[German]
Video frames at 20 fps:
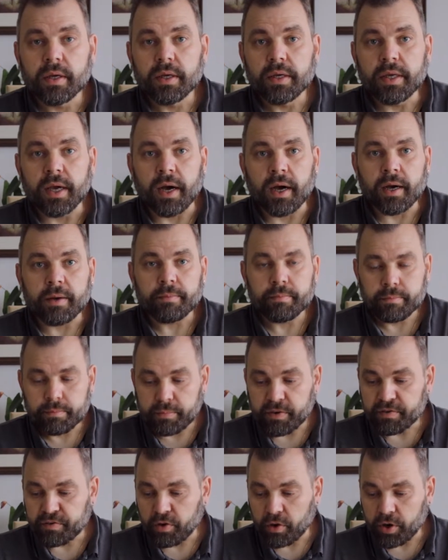Ja,
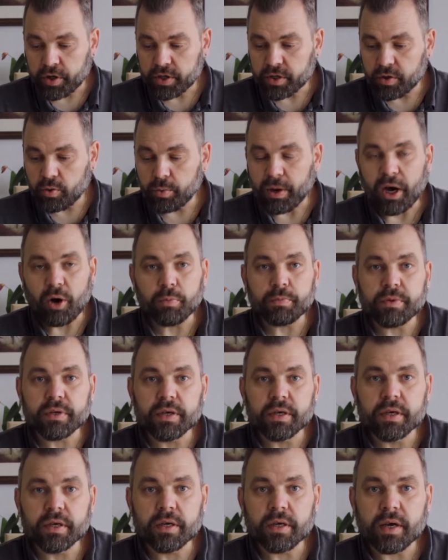bevor ich überhaupt
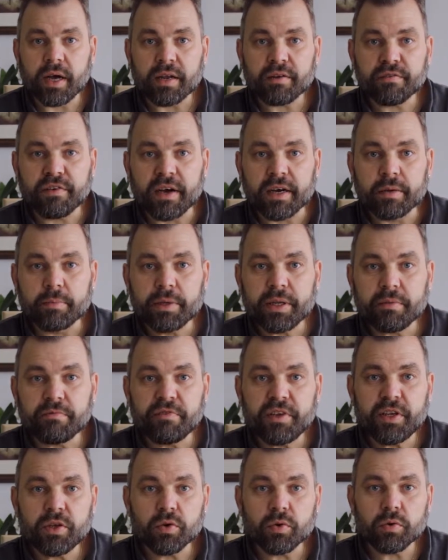äh, anfange mit dem
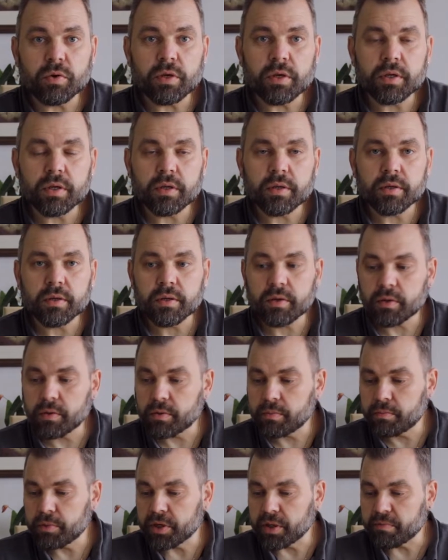Video,
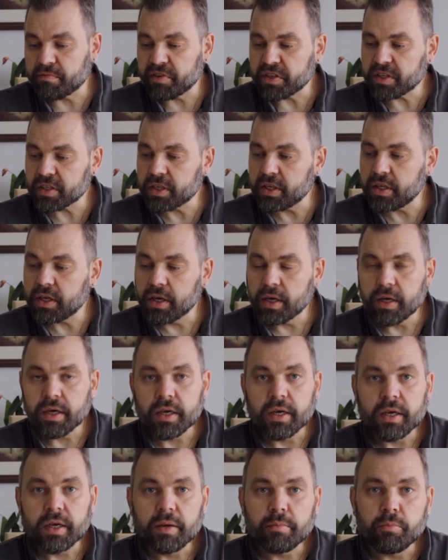mit dem Whisky,
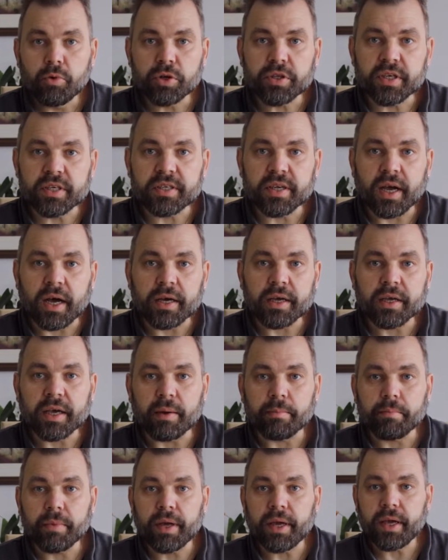möchte ich sagen, ich
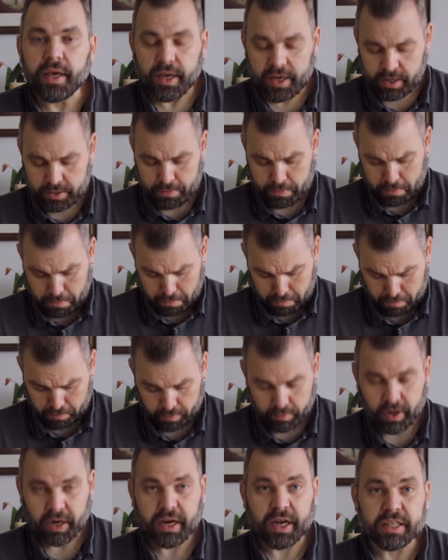habe mir hier,
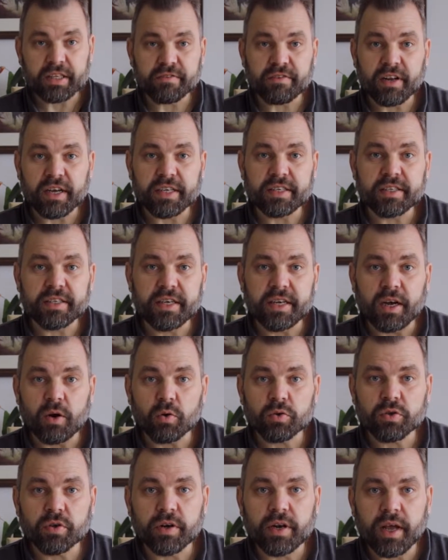man kann es vielleicht sehen,
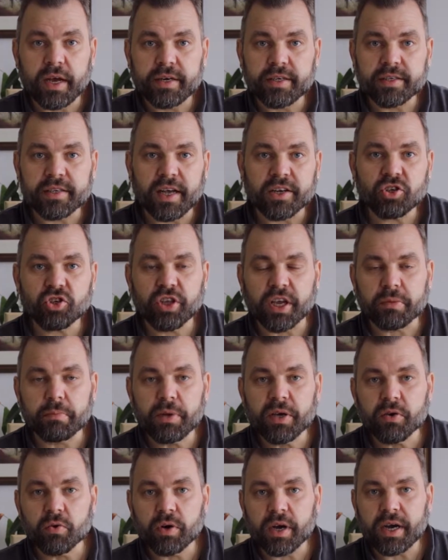auch so ein kleines
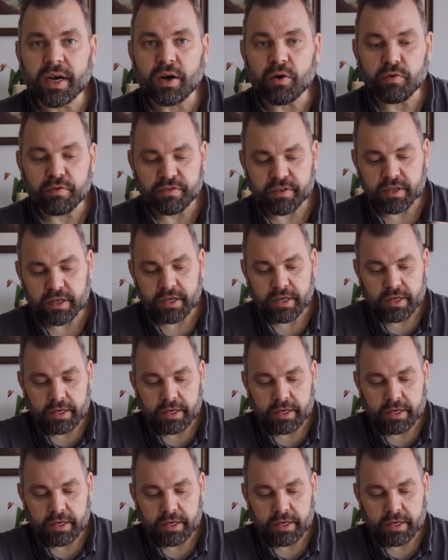Ansteckmikro gekauft.